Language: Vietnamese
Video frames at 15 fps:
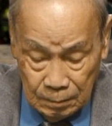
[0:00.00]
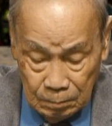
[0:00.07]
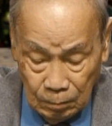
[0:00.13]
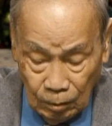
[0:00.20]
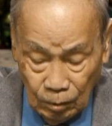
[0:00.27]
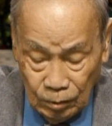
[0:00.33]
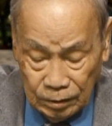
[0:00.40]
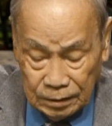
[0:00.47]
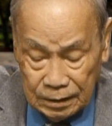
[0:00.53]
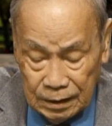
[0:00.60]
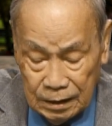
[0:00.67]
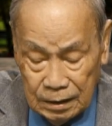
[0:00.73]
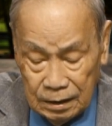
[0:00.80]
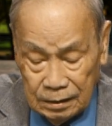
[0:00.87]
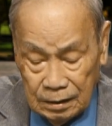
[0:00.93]
Mỗi
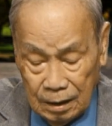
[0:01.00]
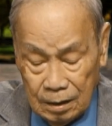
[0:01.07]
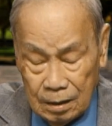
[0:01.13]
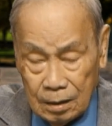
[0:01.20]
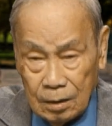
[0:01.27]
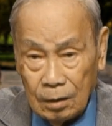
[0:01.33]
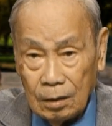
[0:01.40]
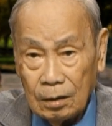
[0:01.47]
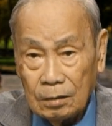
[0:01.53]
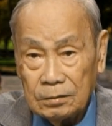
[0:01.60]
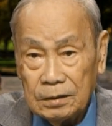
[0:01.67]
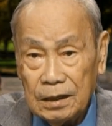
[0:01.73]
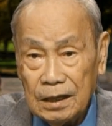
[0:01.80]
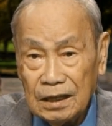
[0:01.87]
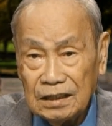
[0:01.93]
khi
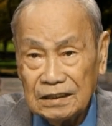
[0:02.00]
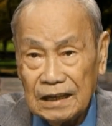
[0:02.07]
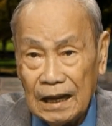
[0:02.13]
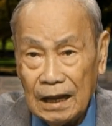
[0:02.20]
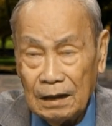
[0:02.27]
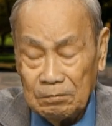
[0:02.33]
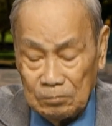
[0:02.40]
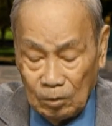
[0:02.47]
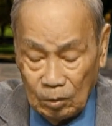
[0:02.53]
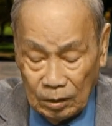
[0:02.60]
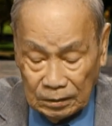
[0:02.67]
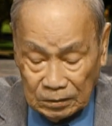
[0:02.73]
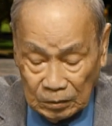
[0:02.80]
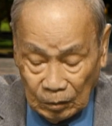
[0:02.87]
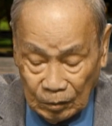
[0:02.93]
diễn ra một
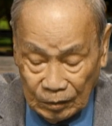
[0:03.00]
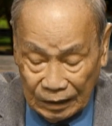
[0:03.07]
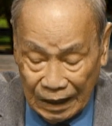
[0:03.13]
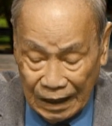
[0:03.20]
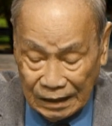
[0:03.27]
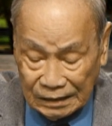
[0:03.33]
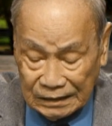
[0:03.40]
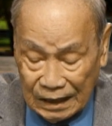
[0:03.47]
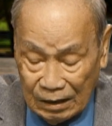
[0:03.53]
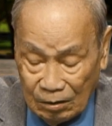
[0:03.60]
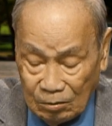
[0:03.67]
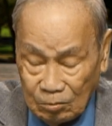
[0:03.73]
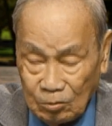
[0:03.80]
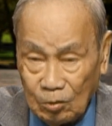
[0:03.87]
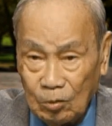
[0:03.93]
cái tội ác
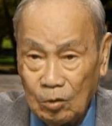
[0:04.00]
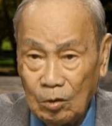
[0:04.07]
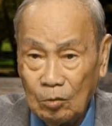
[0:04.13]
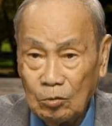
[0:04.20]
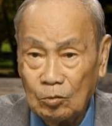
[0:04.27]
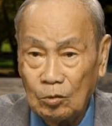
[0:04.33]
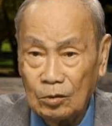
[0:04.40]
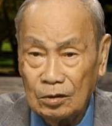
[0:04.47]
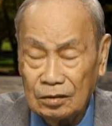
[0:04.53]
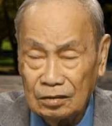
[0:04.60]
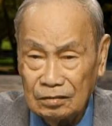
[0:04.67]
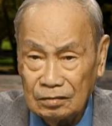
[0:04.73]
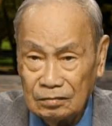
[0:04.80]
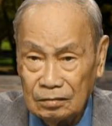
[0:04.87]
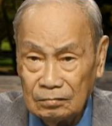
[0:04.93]
nào của
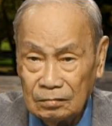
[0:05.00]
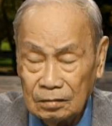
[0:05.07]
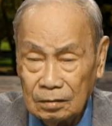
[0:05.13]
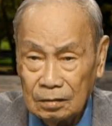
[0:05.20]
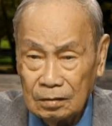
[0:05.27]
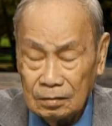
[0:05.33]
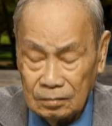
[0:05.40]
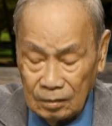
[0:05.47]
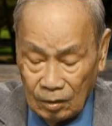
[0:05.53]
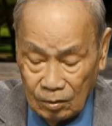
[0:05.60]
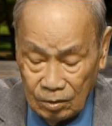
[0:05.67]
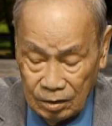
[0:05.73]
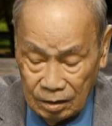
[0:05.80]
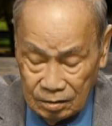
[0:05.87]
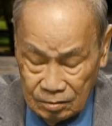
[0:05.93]
quân
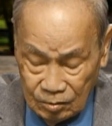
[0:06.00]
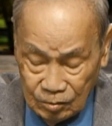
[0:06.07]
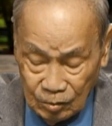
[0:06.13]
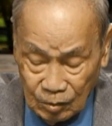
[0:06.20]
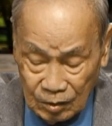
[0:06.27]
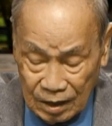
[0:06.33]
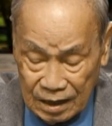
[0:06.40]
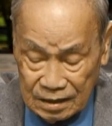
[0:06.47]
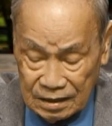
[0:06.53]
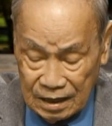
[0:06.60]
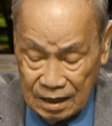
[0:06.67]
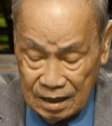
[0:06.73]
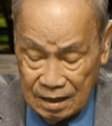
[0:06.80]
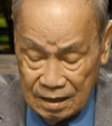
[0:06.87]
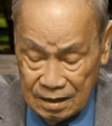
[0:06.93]
đội
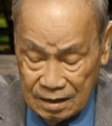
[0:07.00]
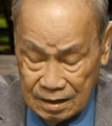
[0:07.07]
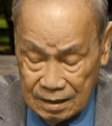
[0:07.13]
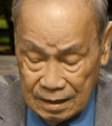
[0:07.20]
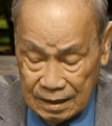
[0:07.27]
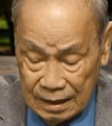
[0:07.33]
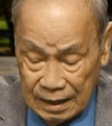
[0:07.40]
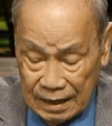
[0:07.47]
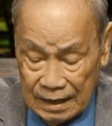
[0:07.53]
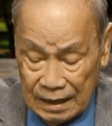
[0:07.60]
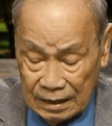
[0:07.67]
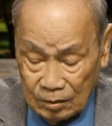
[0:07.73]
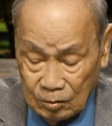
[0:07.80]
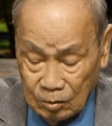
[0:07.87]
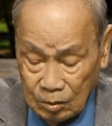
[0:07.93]
Ukraine hay
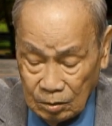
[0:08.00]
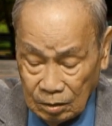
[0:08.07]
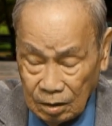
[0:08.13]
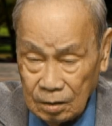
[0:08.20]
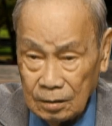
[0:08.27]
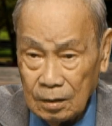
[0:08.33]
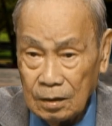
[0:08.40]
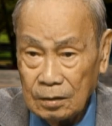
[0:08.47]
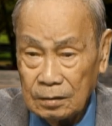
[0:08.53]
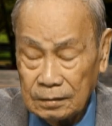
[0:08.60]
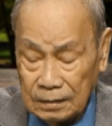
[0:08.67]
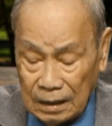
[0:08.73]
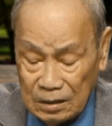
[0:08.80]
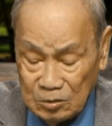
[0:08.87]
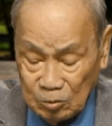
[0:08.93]
là của
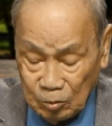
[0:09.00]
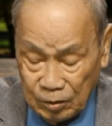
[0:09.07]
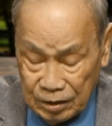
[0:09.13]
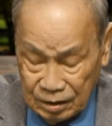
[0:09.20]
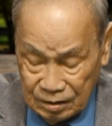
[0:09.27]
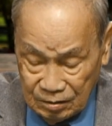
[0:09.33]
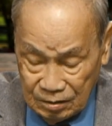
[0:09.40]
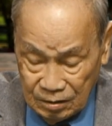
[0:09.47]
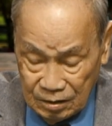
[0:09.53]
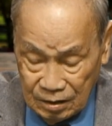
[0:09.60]
chính quyền,